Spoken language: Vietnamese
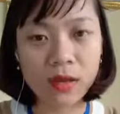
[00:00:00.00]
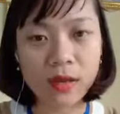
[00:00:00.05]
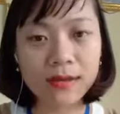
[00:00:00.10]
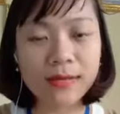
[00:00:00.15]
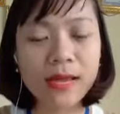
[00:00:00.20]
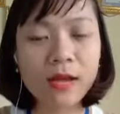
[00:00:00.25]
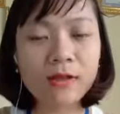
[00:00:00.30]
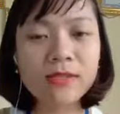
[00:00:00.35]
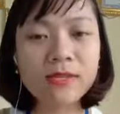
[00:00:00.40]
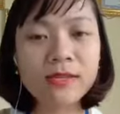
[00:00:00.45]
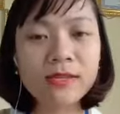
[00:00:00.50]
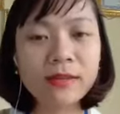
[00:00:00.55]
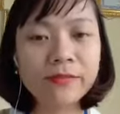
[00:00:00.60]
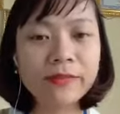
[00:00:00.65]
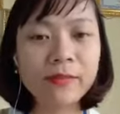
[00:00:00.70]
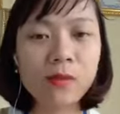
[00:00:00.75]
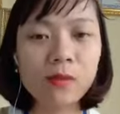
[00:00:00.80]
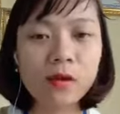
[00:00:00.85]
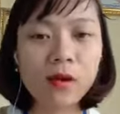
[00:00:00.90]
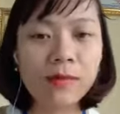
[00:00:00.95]
Nếu trên nick
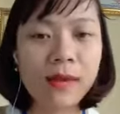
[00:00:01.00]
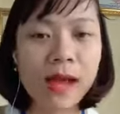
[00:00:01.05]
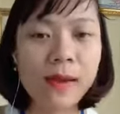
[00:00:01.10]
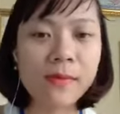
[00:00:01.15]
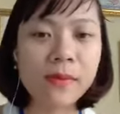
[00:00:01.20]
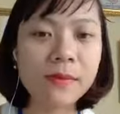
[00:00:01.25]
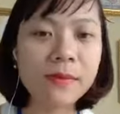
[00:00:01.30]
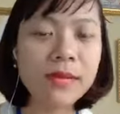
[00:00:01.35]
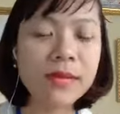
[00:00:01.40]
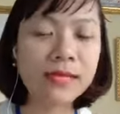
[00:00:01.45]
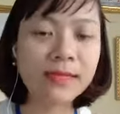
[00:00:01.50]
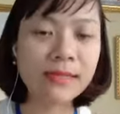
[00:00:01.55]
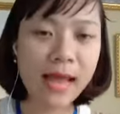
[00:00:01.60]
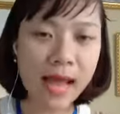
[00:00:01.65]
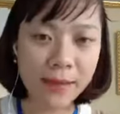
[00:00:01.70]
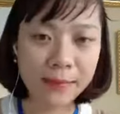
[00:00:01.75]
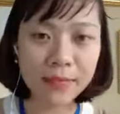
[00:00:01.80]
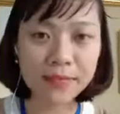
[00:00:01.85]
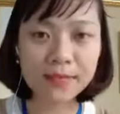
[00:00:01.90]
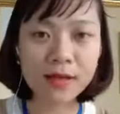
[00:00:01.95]
Facebook của bạn mà hiện
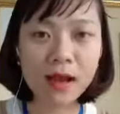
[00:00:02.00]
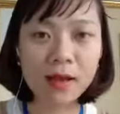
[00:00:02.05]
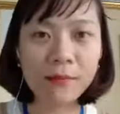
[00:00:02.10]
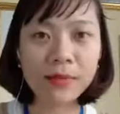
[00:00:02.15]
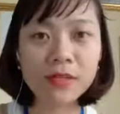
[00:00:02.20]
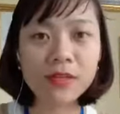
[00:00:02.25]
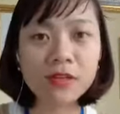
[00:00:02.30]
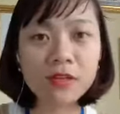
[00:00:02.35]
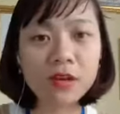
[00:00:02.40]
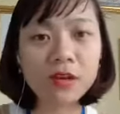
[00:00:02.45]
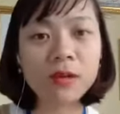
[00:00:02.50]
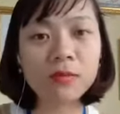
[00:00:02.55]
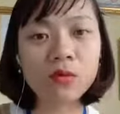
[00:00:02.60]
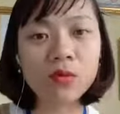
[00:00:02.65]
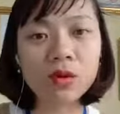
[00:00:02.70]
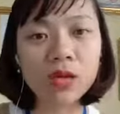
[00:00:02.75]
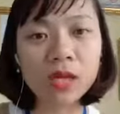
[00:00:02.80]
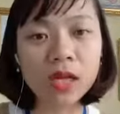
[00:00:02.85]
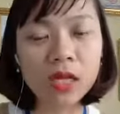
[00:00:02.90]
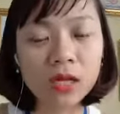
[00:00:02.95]
tại bây giờ mà chưa được
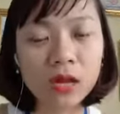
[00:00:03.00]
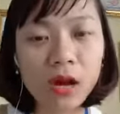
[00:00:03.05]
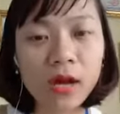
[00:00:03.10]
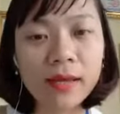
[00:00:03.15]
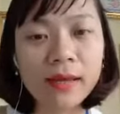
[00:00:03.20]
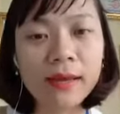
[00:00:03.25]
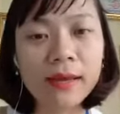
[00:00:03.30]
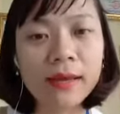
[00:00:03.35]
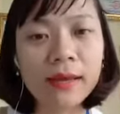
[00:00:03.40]
1.000 người